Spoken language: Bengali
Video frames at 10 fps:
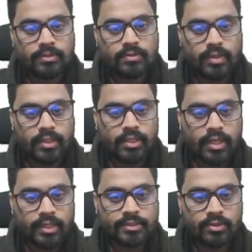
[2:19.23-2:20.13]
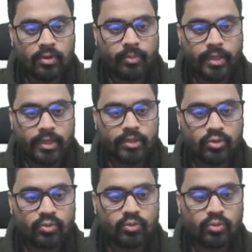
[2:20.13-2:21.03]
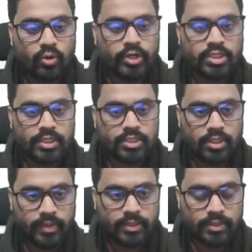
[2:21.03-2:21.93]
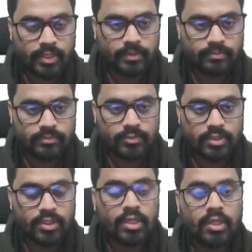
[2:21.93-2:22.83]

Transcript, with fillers: সো এখান থেকে আসতে হবে কিন্তু কন্ডিশন ছিল একটা যে